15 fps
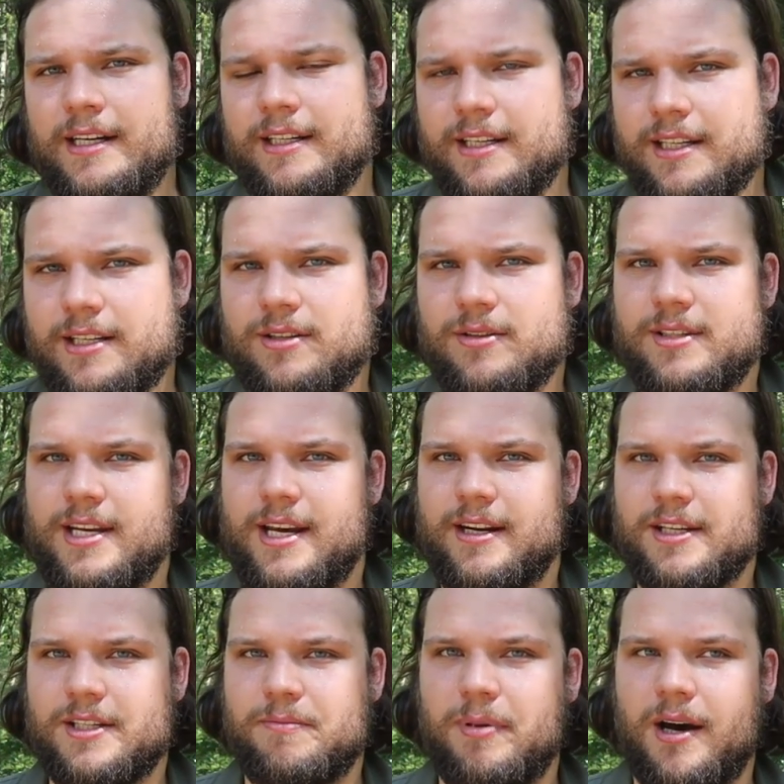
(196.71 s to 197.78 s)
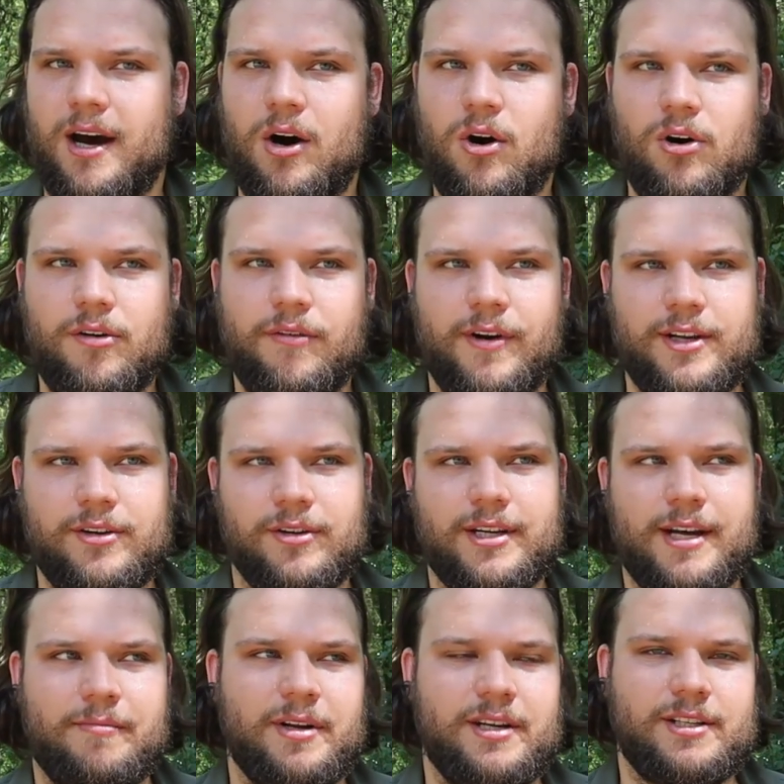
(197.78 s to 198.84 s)
nicht so sehr das braucht, weil
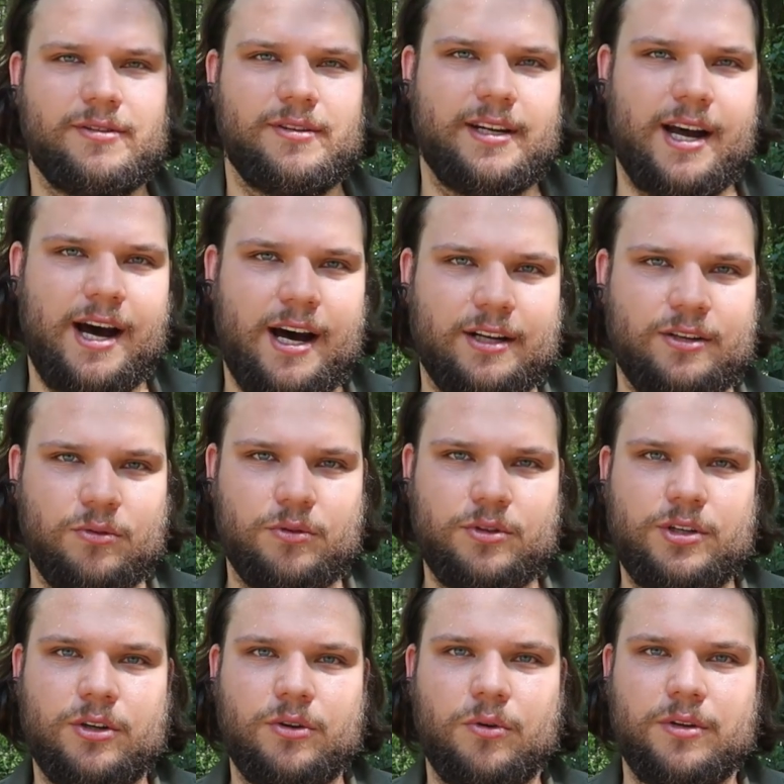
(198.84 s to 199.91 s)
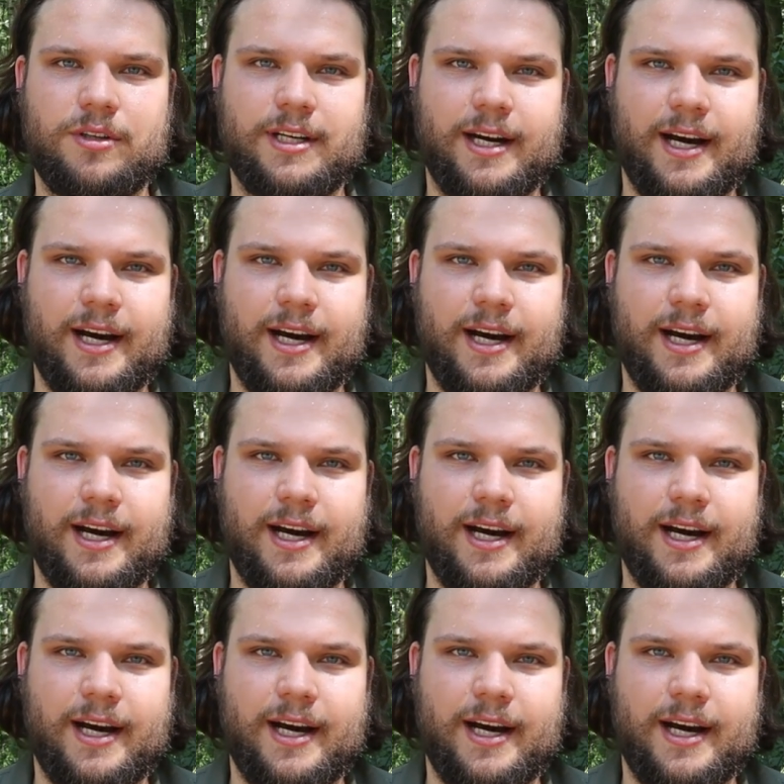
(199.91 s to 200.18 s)
dort hat man nicht so den harten Untergrund.